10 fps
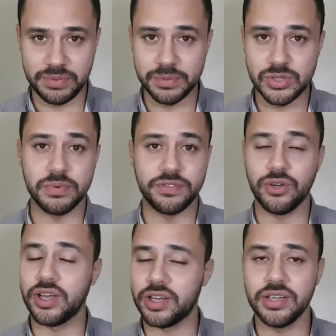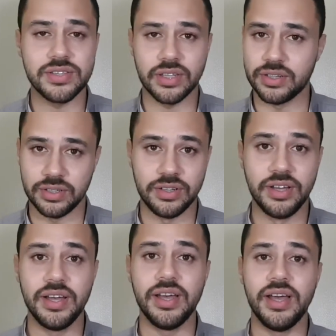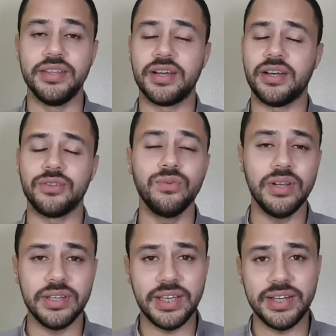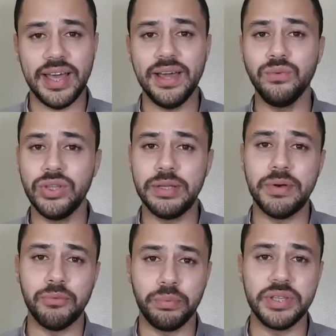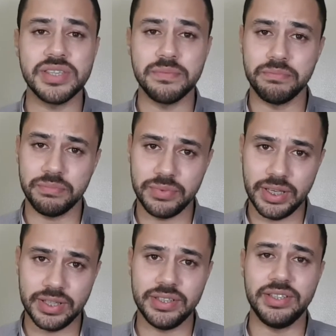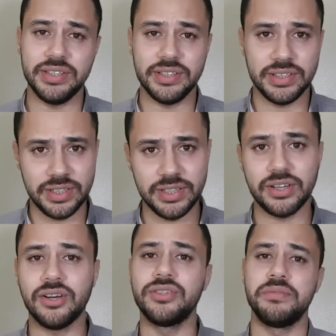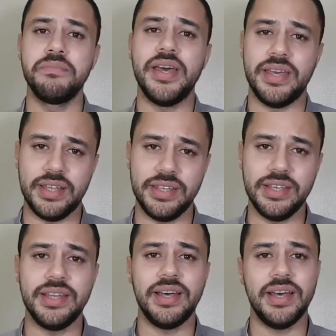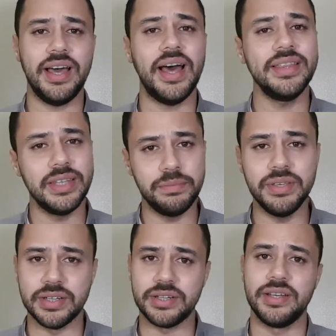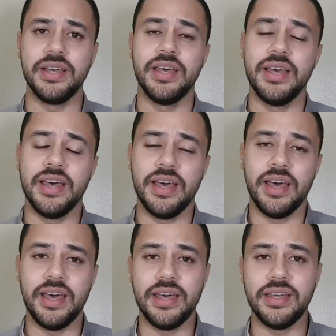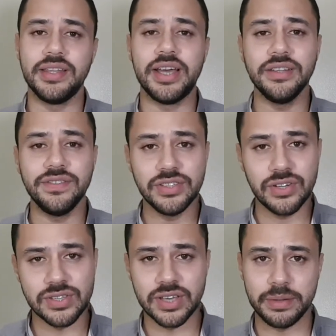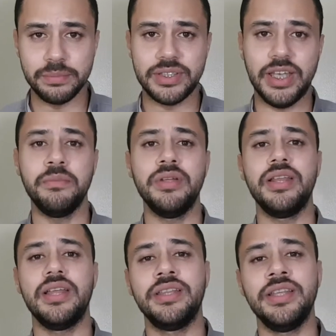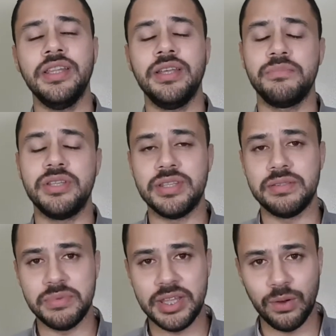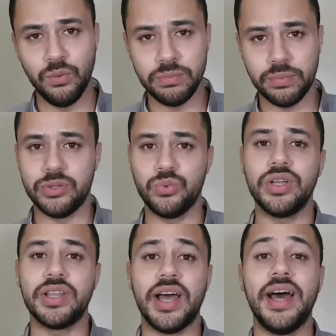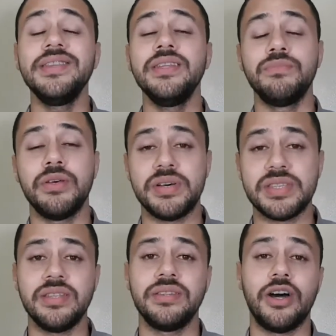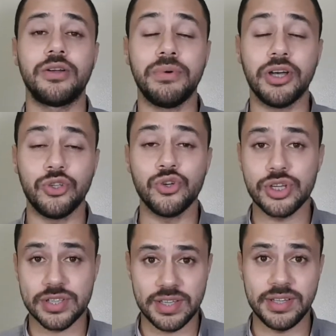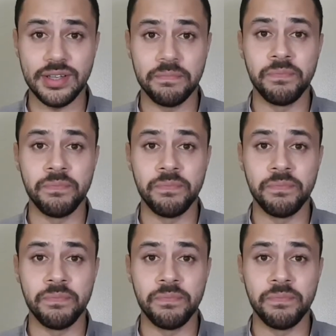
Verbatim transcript: تبسمك في وجه اخيك صدقه انك على طول يعني حاول تبقى مبتسم يعني قدر ما يعني الى حد كبير آه، ان كانت في دراسه كانت بتعمل ان احنا من من اول ما بنتولد لحد ما يبقى سن 14 سنه